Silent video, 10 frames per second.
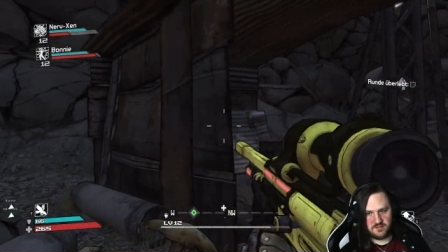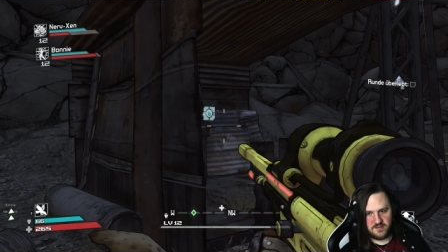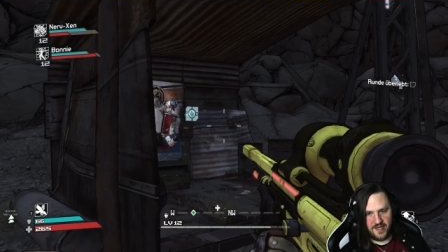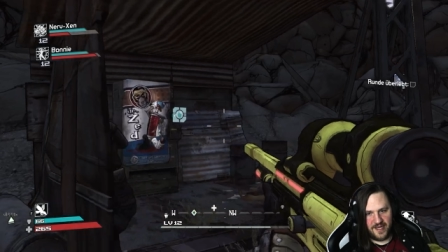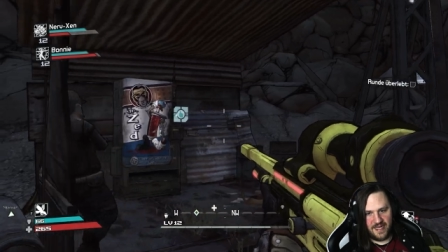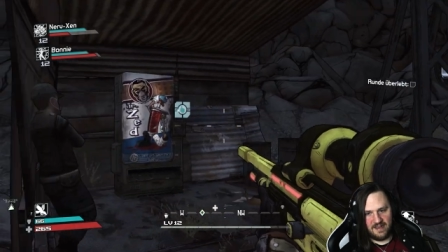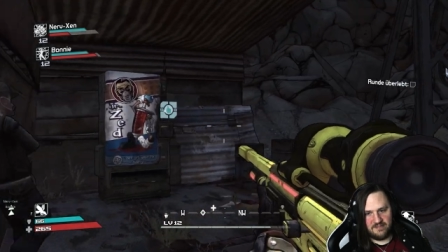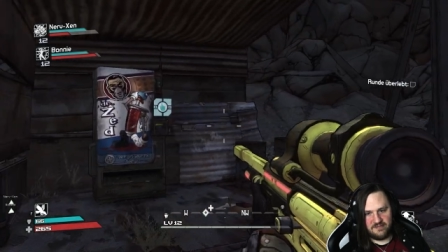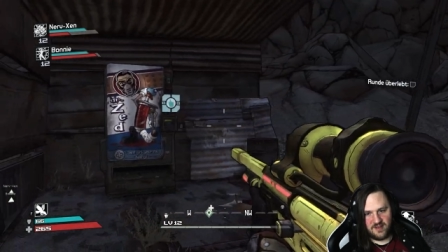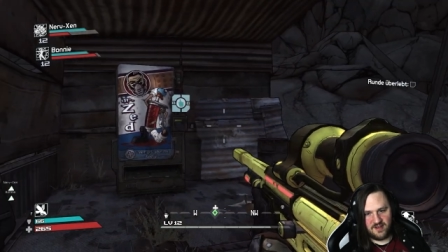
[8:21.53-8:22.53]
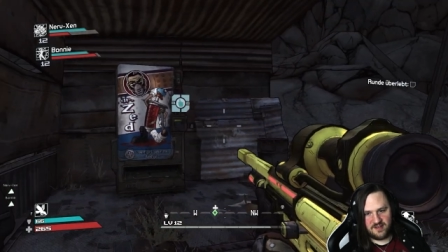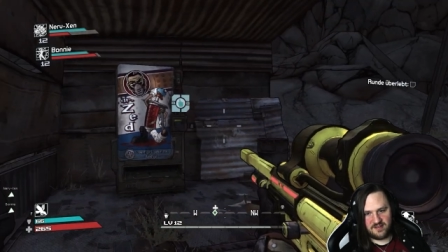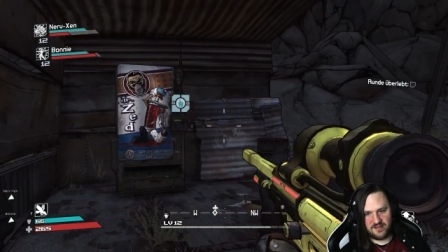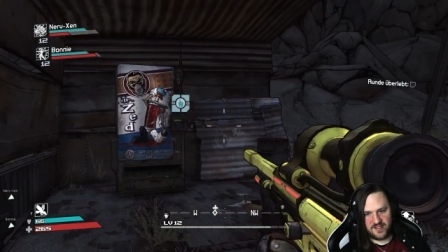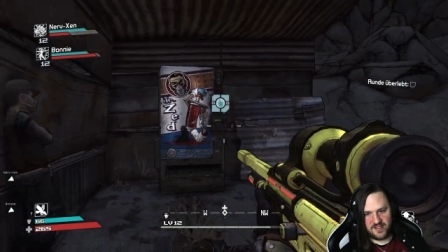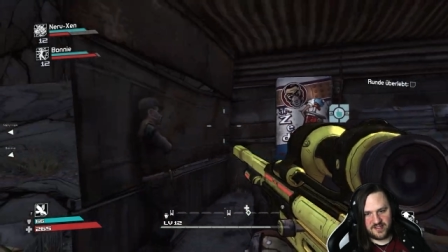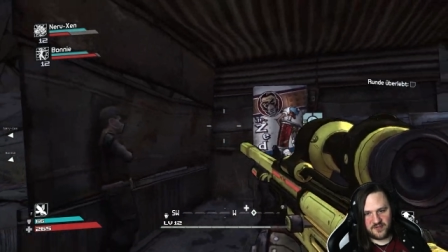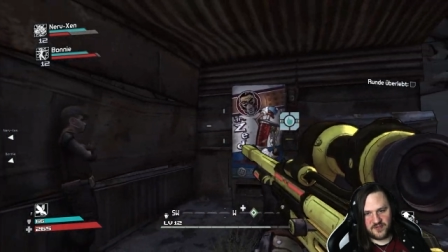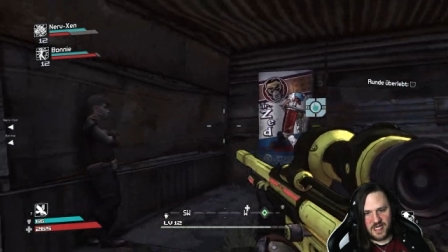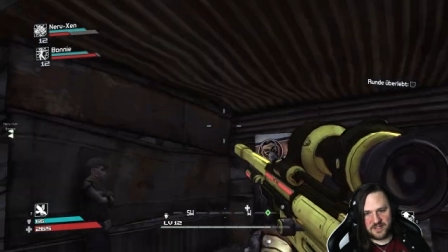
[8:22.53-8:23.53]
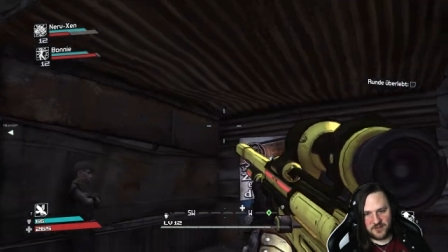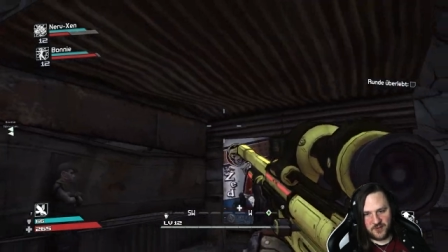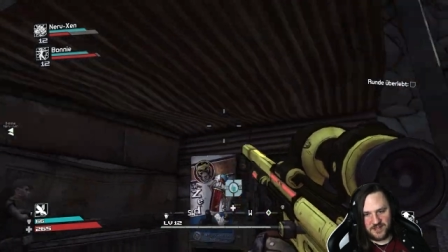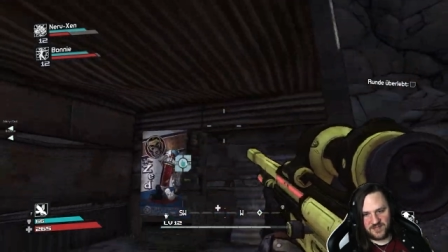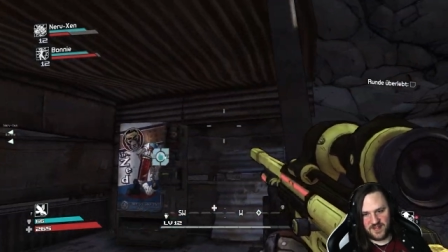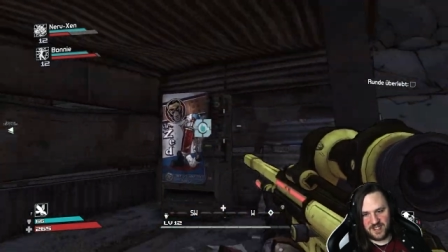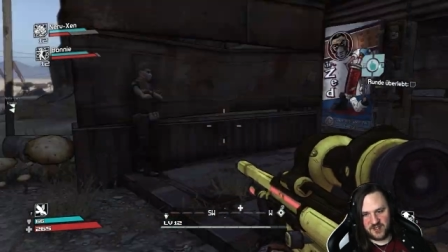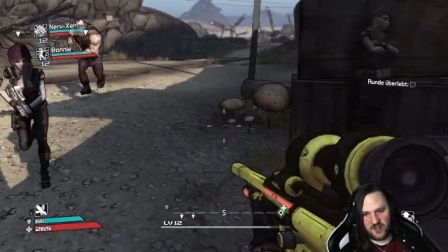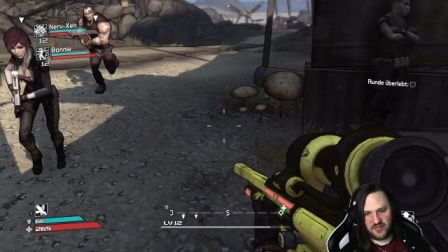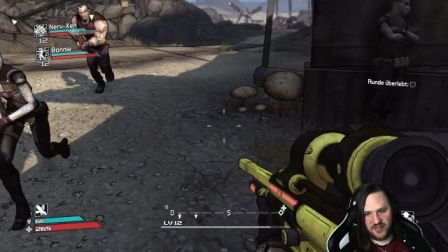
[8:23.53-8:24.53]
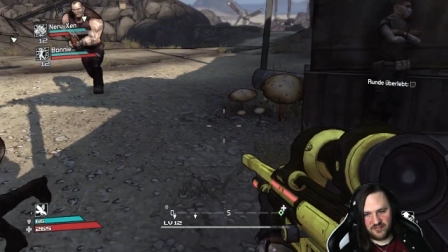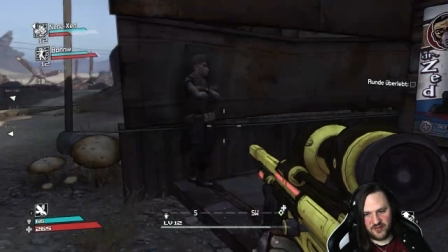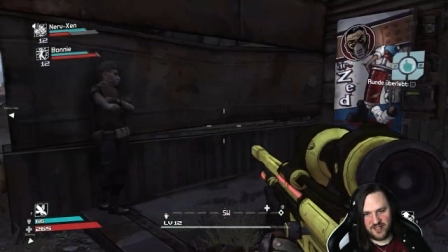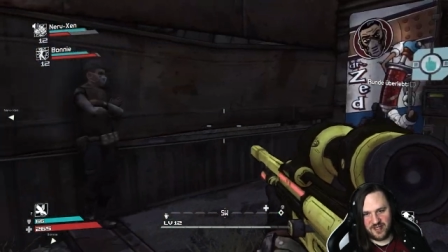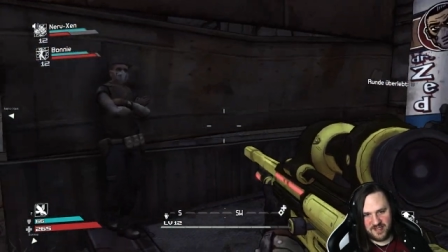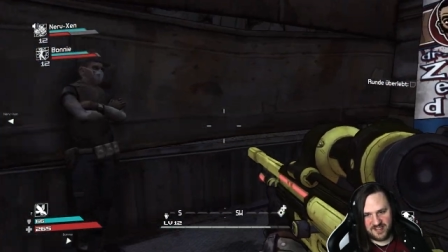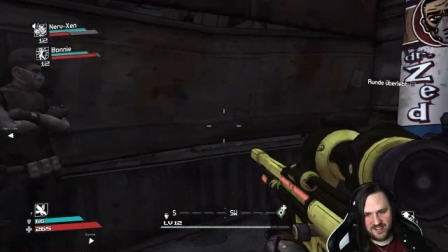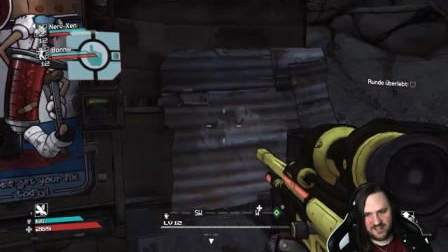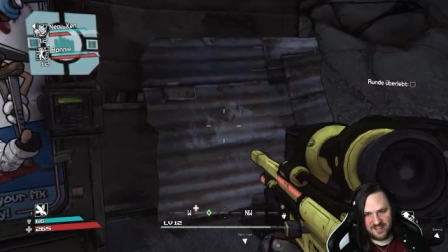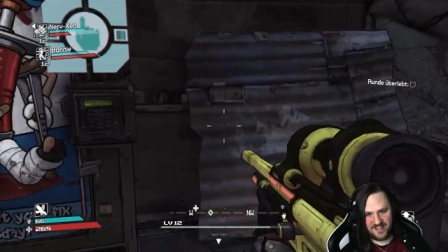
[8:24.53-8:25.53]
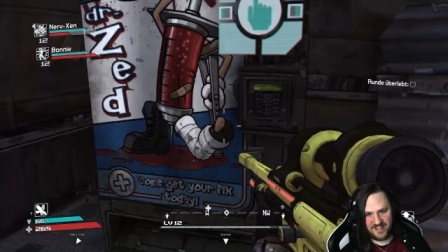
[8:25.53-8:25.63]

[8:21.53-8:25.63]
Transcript: naja, einfach, ihr seht ja das Fadenkreuz. Wenn der Kopf davon in der ja, Mitte ist, Ja,